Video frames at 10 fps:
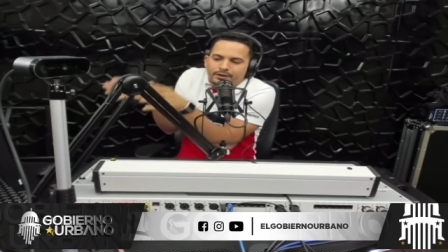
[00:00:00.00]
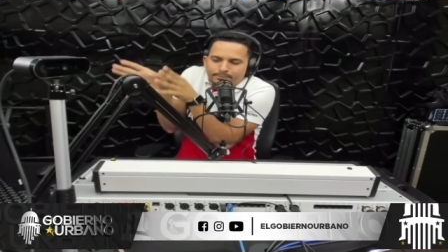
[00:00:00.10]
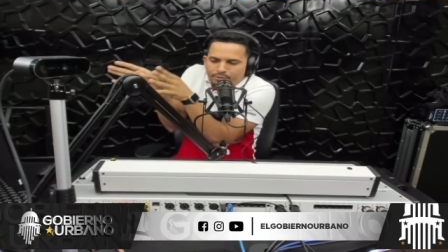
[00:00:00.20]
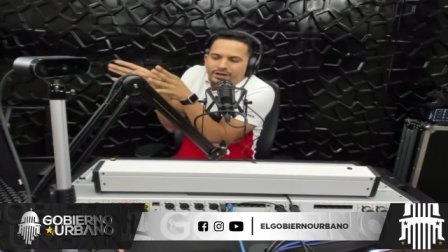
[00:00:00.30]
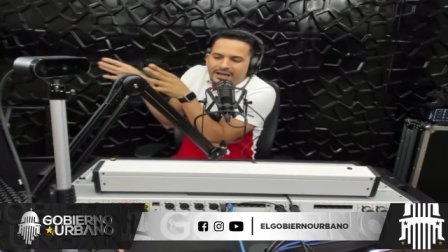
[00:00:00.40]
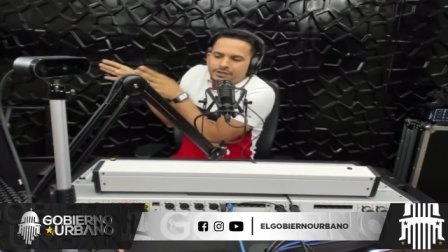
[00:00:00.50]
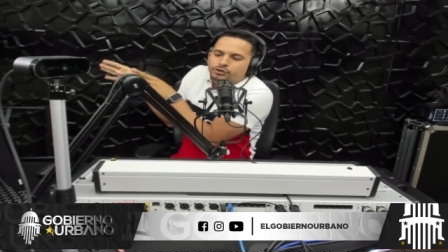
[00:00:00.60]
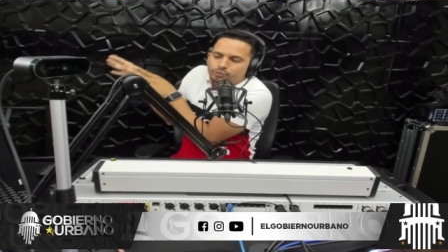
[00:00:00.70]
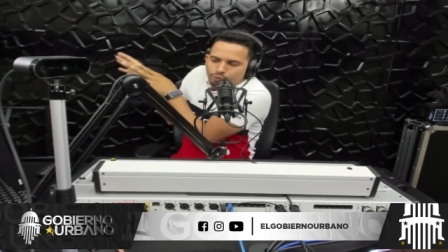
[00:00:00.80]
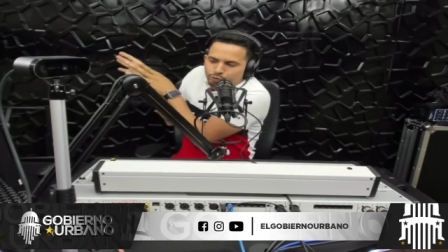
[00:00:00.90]
porque él hizo
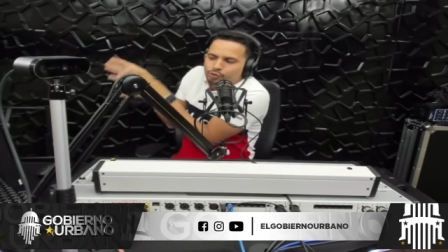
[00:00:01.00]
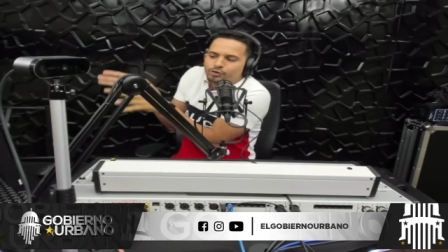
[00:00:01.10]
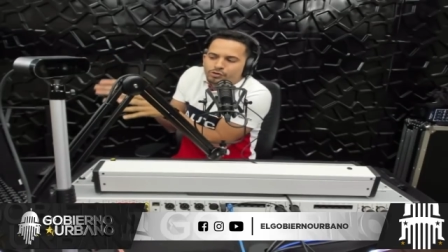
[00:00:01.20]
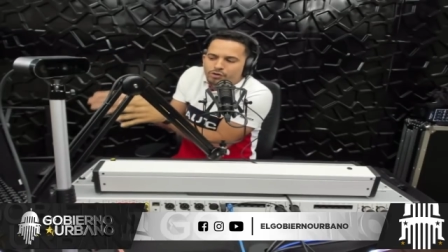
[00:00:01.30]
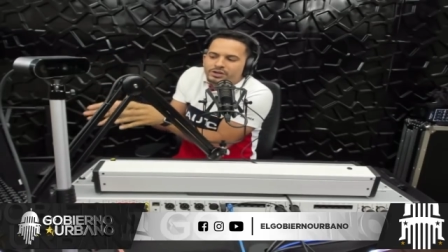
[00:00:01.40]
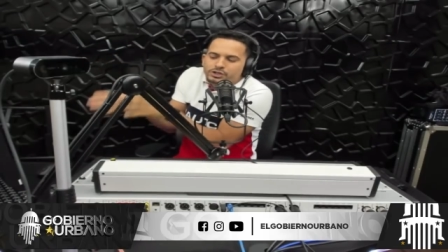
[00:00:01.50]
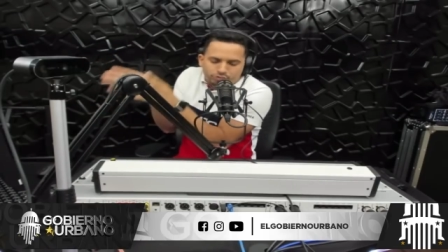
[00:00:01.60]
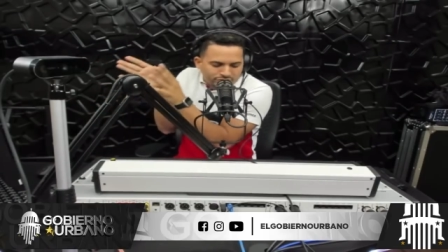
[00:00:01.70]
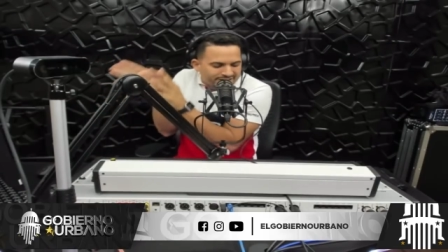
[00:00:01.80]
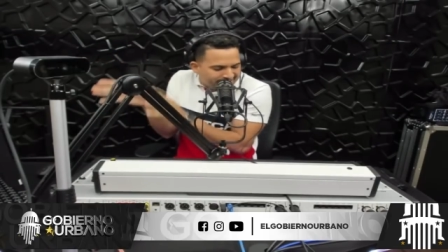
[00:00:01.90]
su turno y
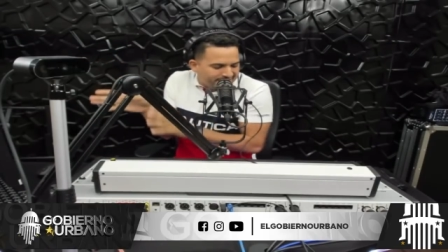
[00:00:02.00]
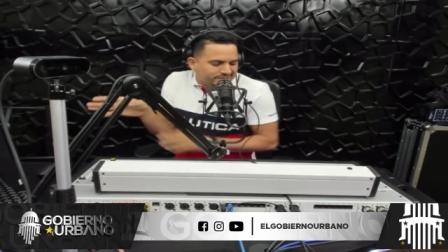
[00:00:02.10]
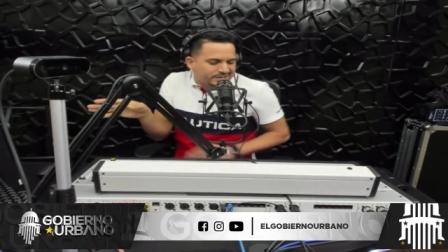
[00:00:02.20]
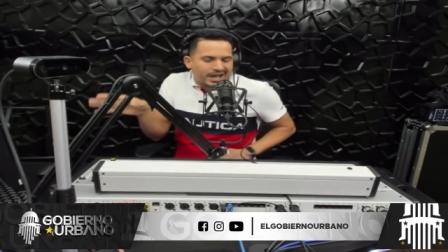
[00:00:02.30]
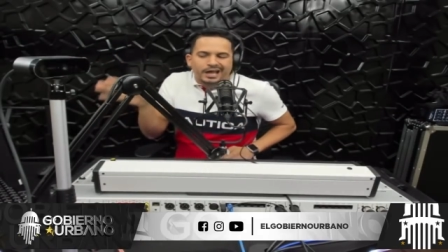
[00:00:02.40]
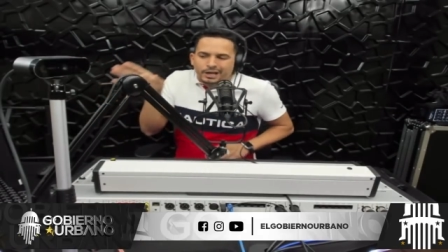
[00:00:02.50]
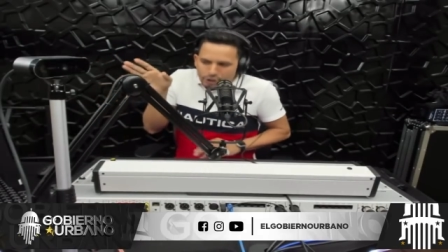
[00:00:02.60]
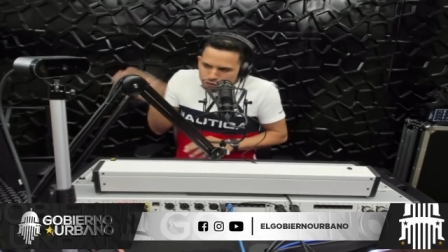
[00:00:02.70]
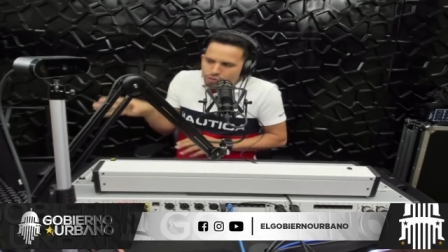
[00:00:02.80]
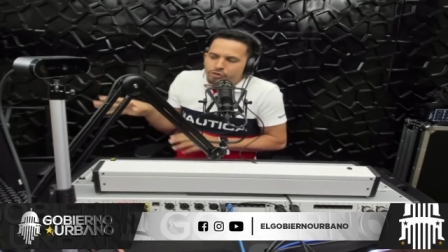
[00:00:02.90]
su diligencia.
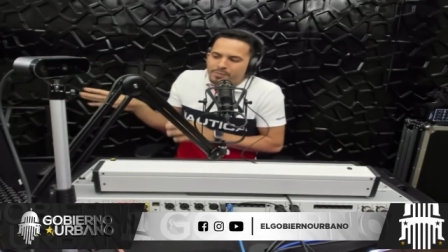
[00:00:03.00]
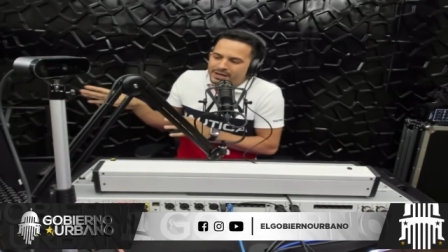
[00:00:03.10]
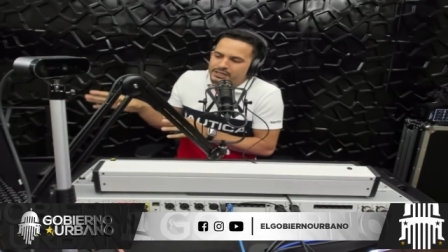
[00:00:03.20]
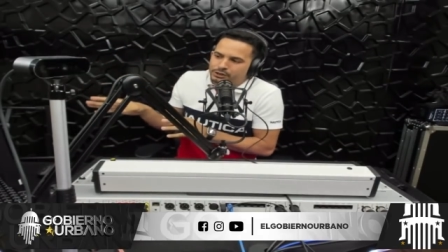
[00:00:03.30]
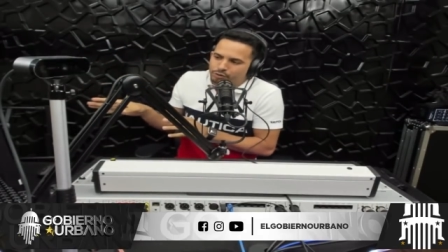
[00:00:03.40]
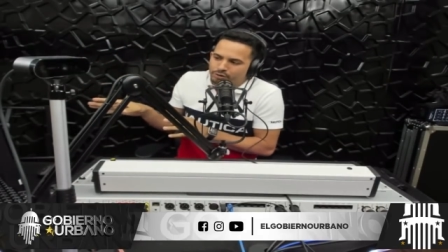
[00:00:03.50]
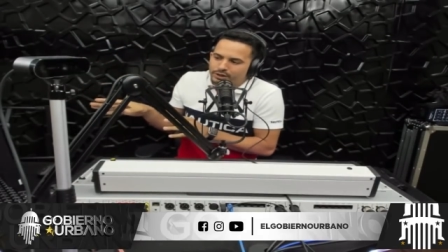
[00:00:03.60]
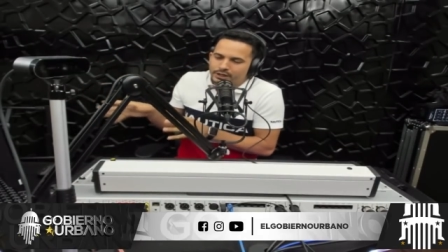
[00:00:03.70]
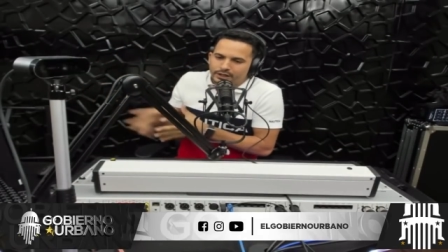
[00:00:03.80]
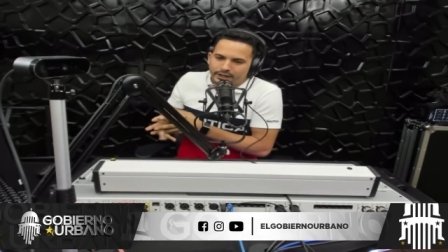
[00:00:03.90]
Normalito
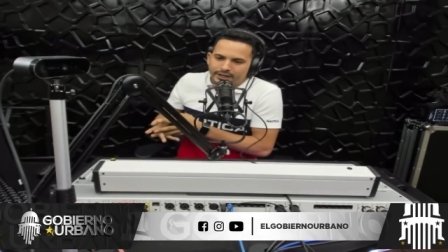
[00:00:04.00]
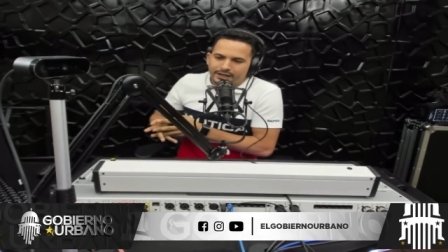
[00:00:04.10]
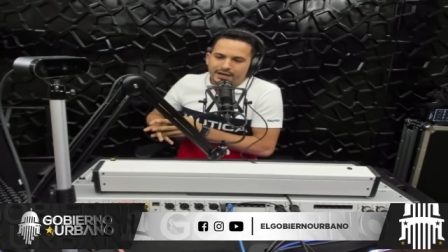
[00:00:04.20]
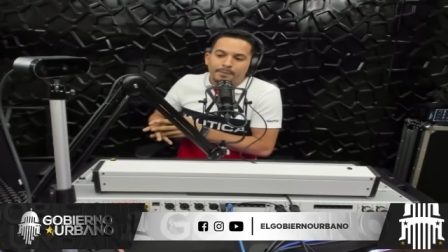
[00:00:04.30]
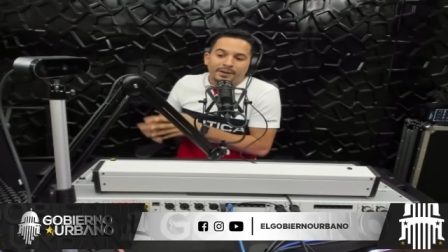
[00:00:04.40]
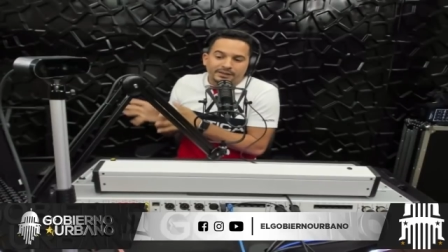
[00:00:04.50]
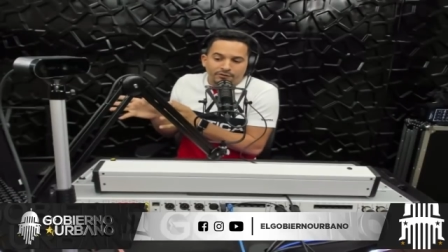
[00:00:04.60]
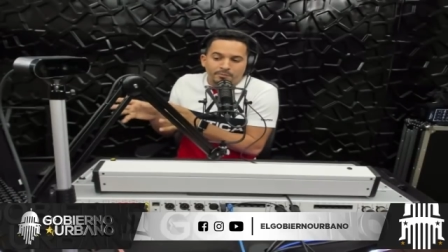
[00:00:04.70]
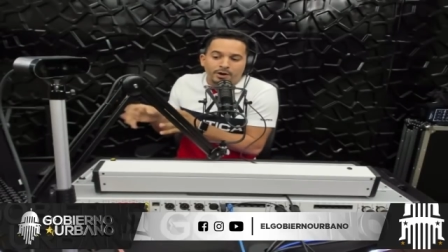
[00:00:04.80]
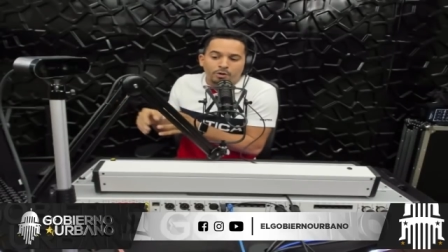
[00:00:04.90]
en las
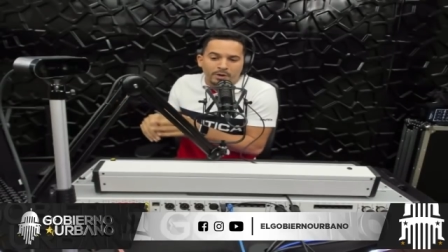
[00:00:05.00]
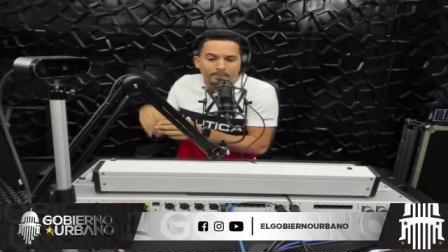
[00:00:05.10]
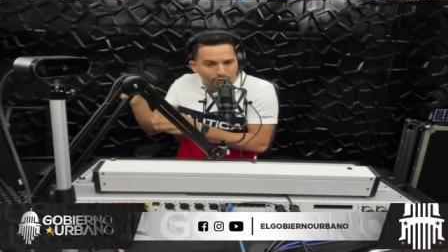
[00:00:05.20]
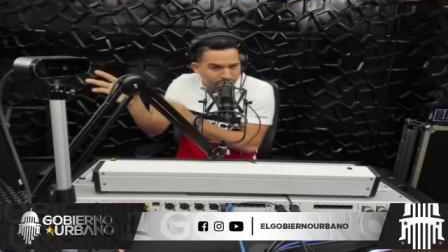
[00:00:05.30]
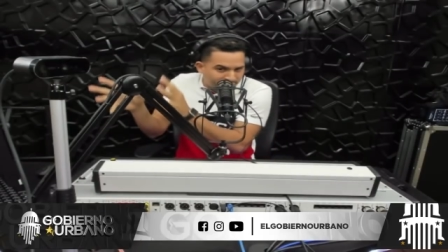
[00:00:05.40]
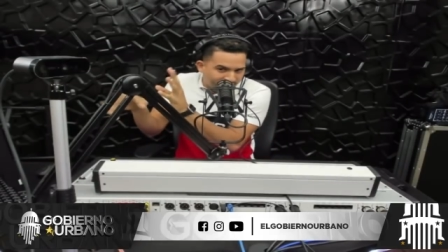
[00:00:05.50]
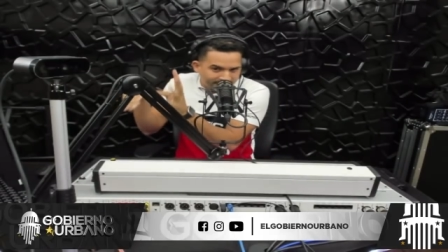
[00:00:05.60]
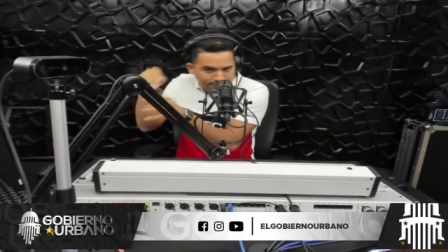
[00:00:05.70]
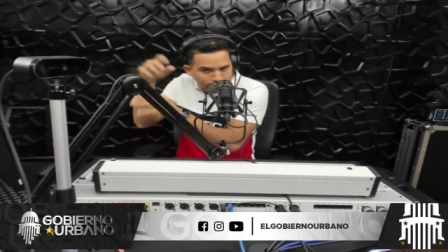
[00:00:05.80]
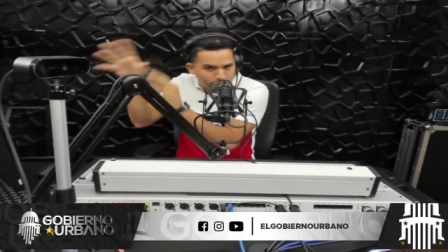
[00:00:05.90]
plataformas como
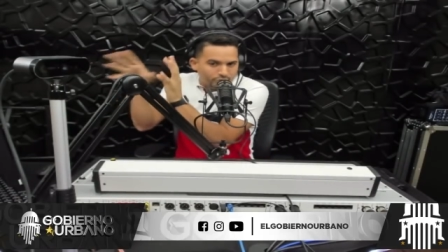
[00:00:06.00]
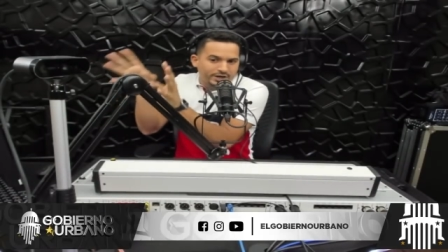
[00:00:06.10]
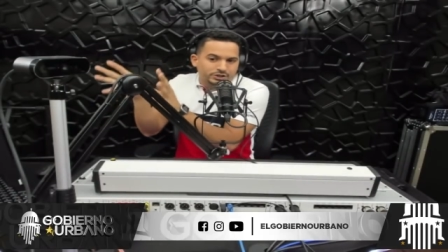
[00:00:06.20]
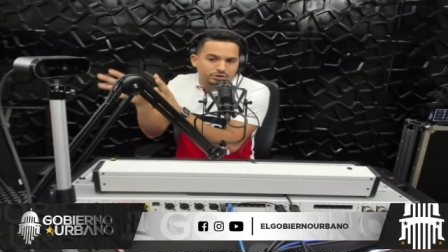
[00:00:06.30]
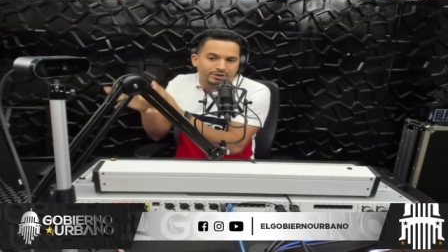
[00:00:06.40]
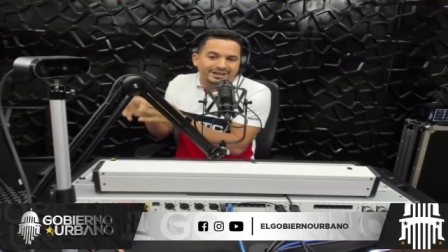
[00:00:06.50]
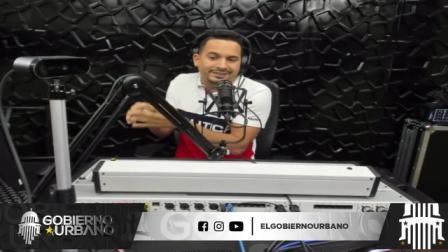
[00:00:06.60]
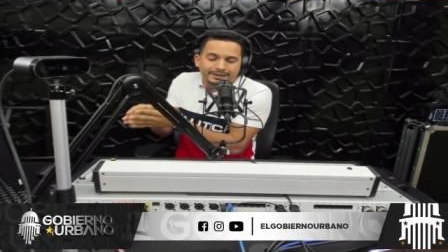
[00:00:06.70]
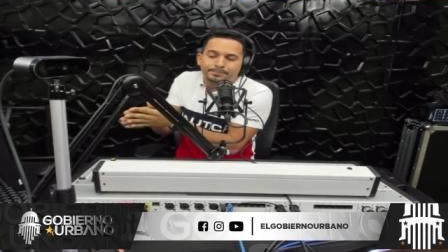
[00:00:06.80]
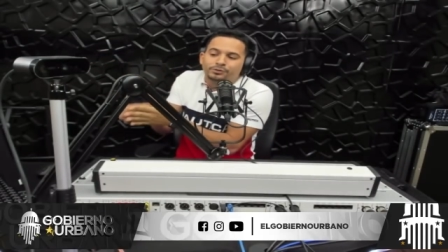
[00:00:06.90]
Spotify y todo eso, el
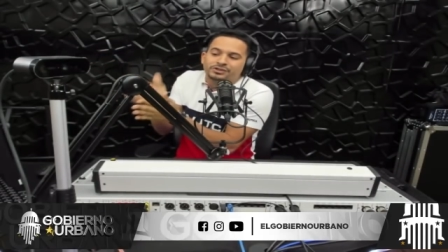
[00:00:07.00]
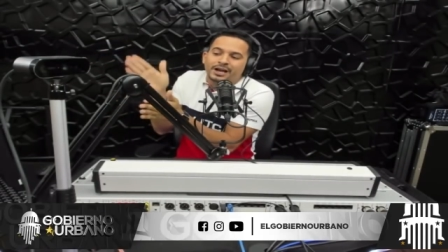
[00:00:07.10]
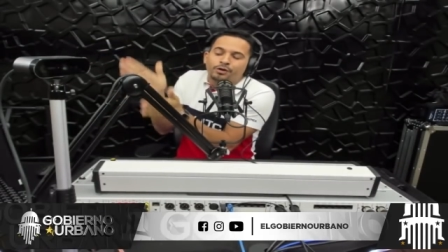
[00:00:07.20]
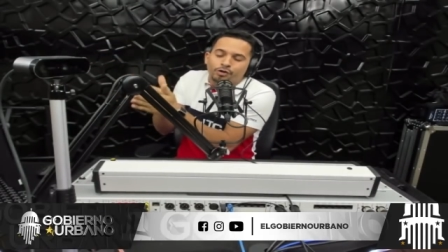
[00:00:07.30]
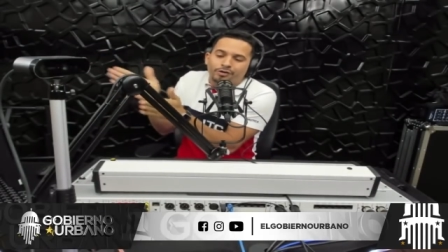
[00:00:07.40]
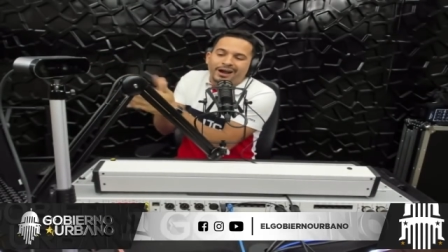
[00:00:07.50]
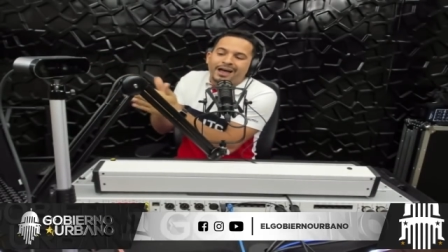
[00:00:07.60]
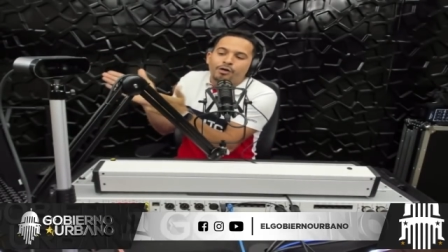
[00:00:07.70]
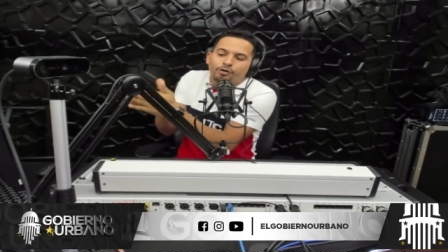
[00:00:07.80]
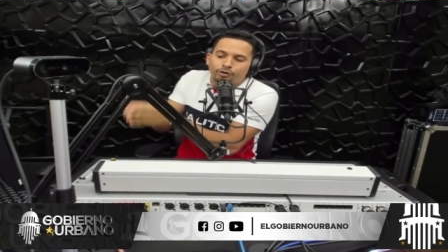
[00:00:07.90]
tipo se ha
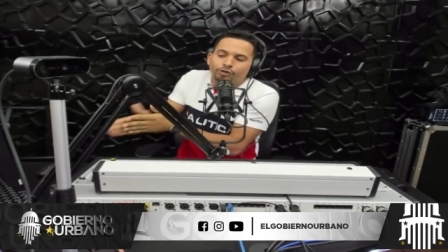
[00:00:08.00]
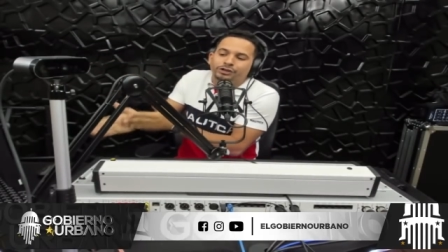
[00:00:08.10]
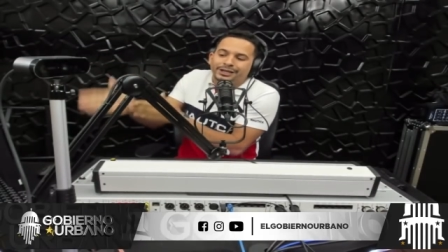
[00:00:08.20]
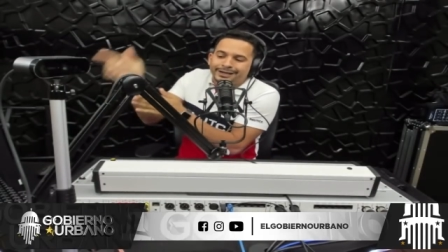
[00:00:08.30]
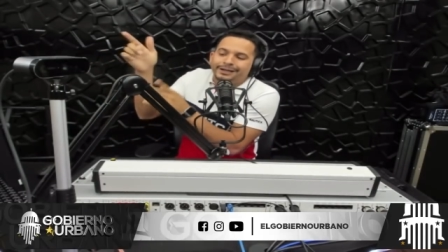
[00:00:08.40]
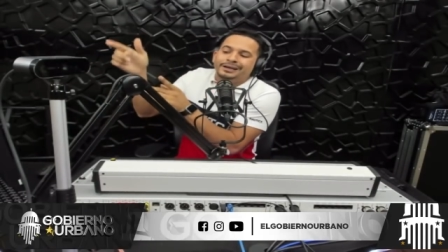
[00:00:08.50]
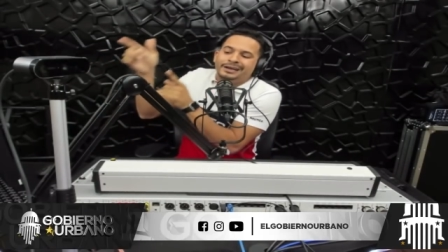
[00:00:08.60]
colocado con los tigres